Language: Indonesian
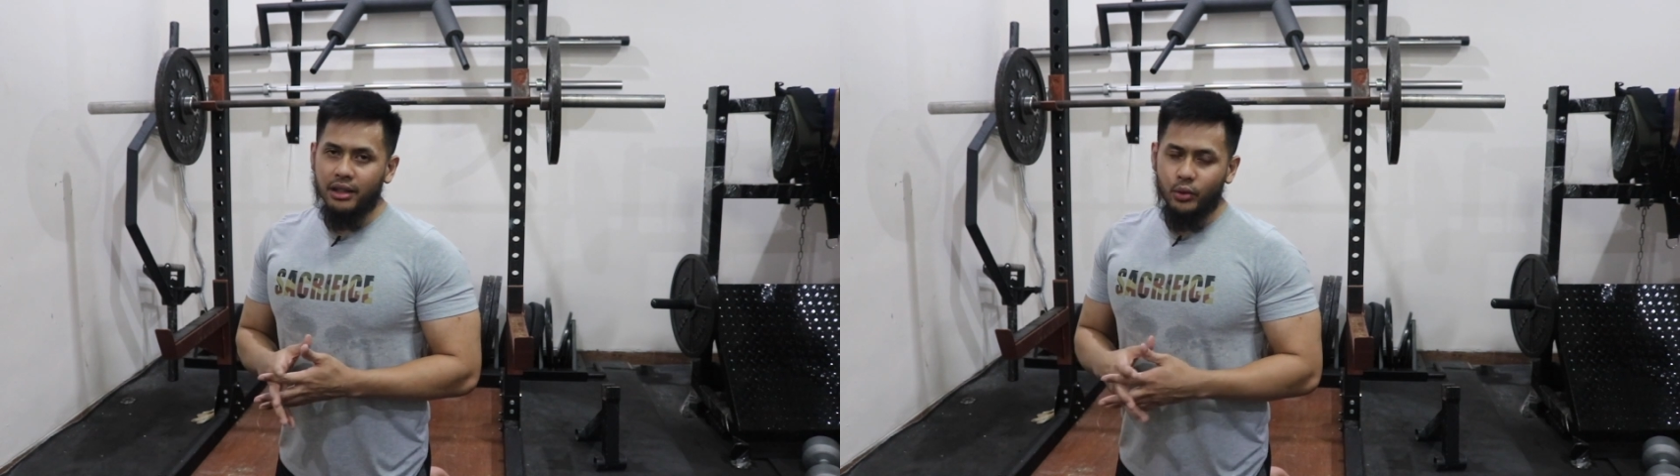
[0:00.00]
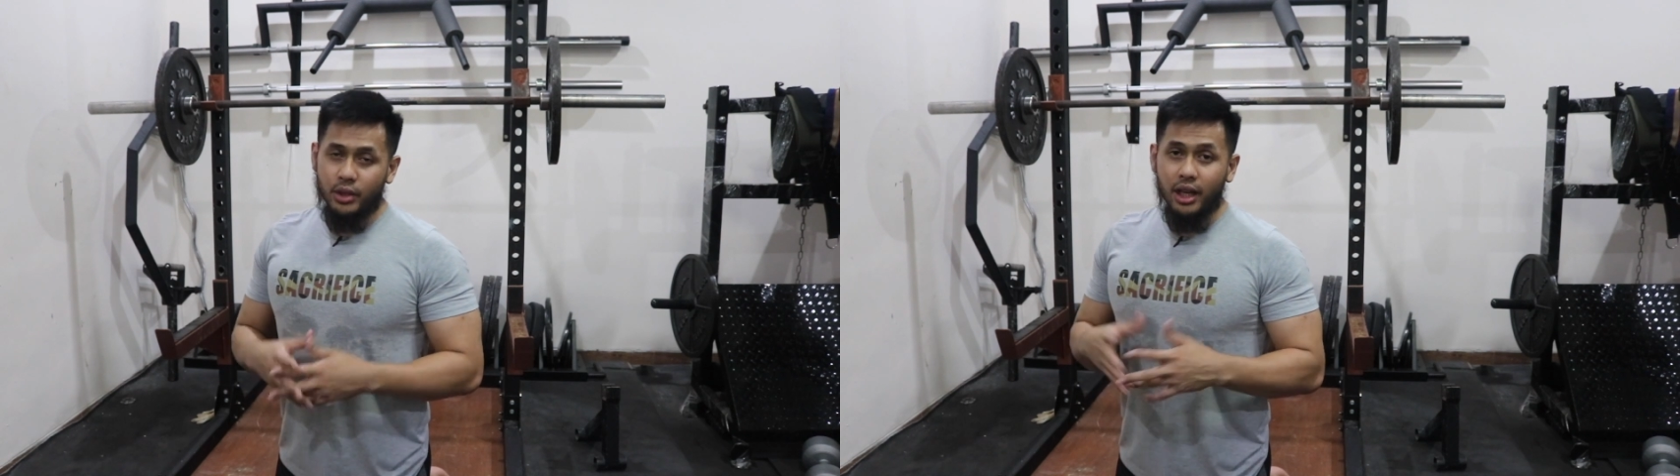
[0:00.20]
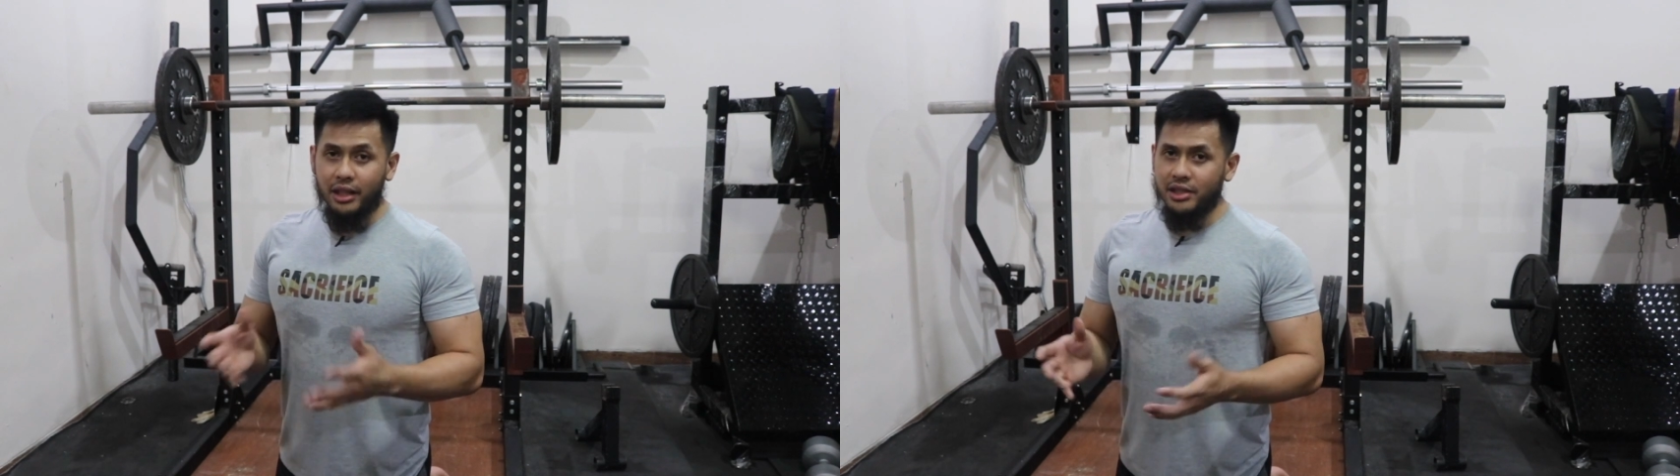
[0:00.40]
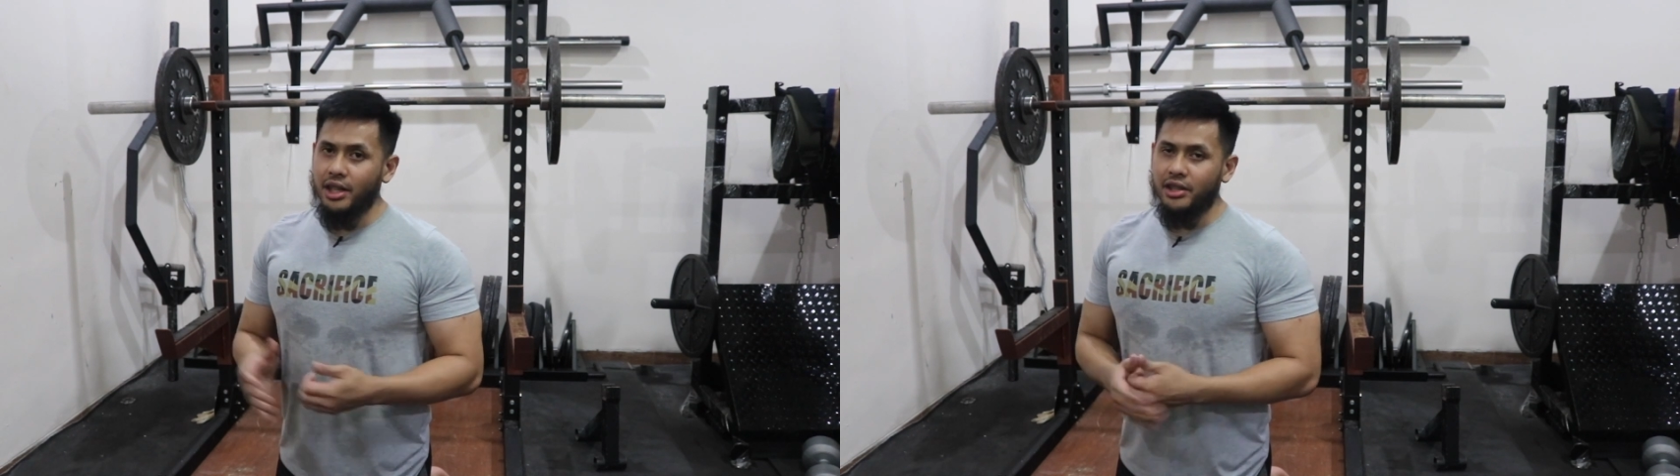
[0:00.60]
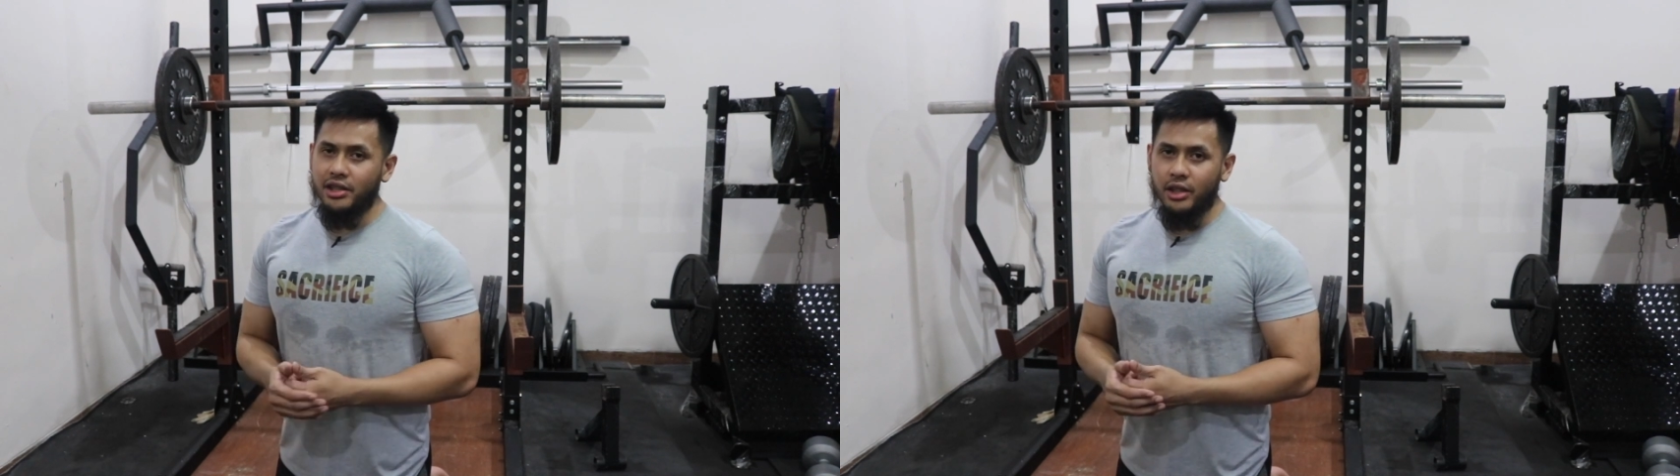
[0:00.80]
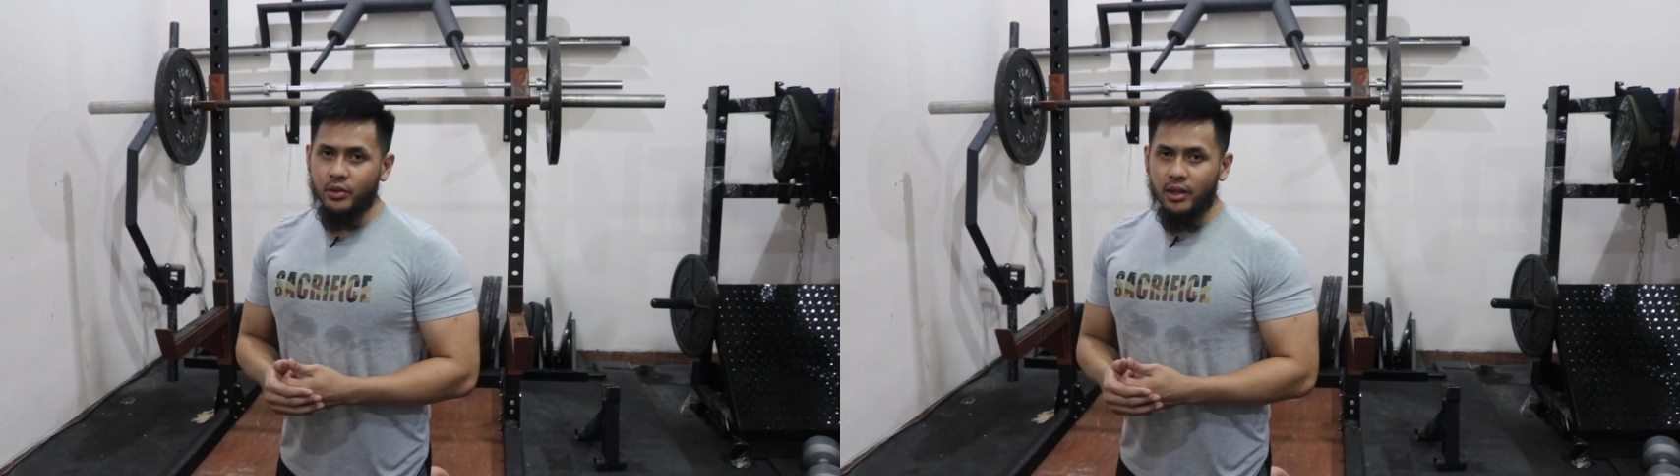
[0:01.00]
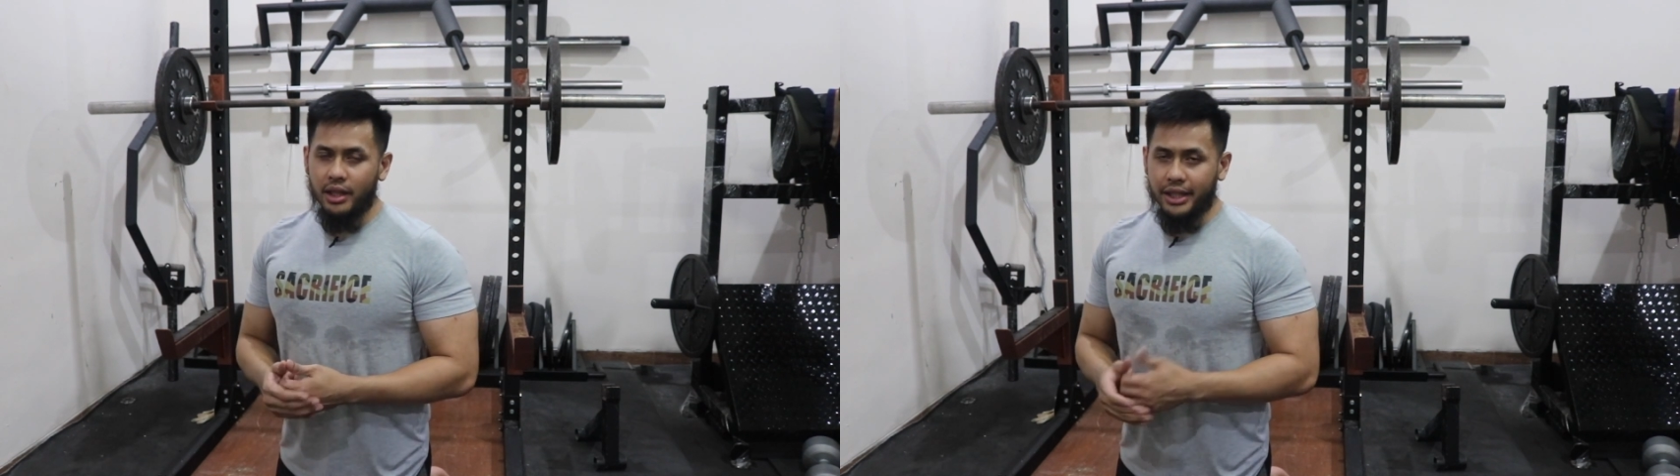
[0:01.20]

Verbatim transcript: tentunya akan sia-sia juga.